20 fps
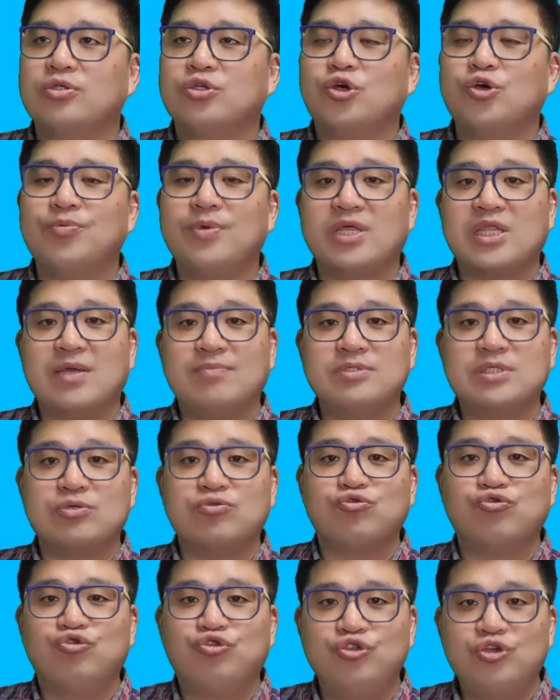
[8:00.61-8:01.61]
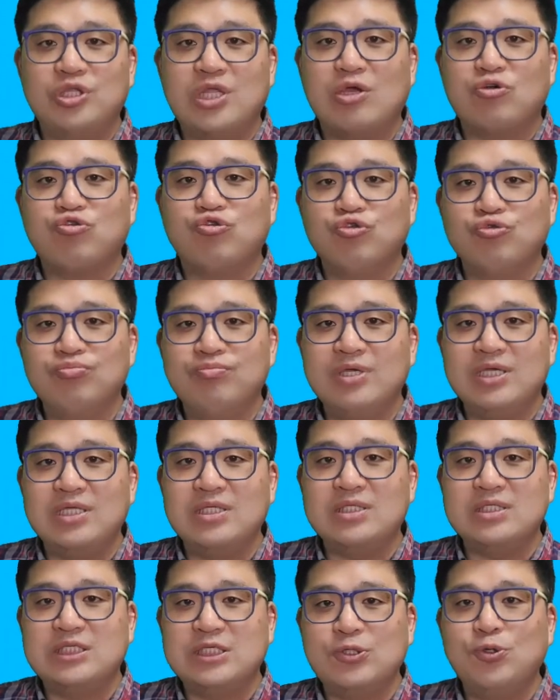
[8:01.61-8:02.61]
1939년에
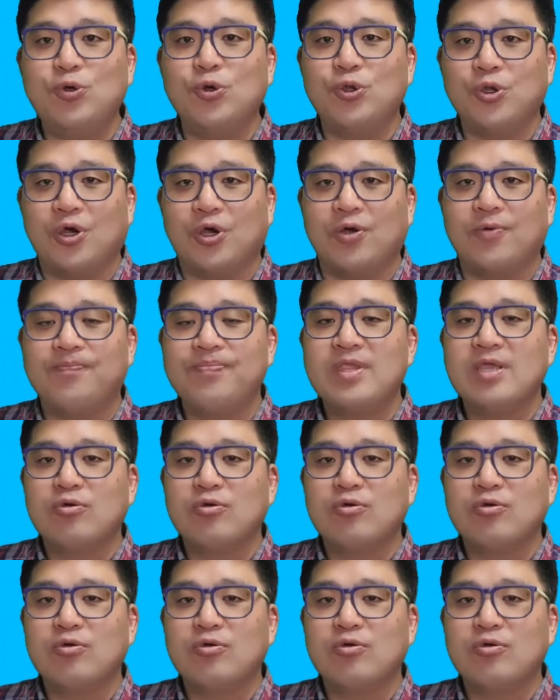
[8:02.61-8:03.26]
국민징용령,